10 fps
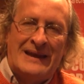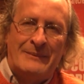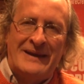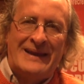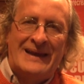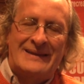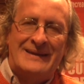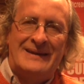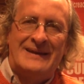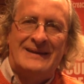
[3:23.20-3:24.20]
en América
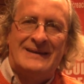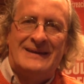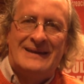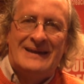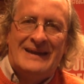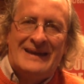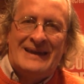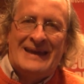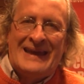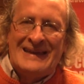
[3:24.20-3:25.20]
Latina
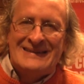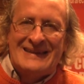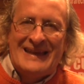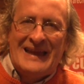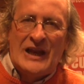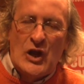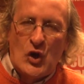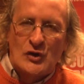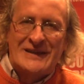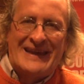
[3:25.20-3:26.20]
es que
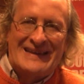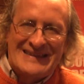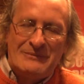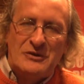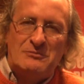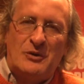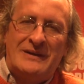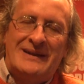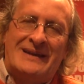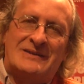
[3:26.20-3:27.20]
los que hacemos
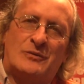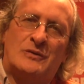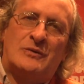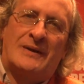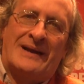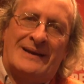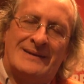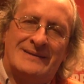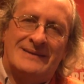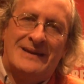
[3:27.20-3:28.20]
políticas
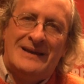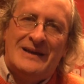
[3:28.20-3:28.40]
culturales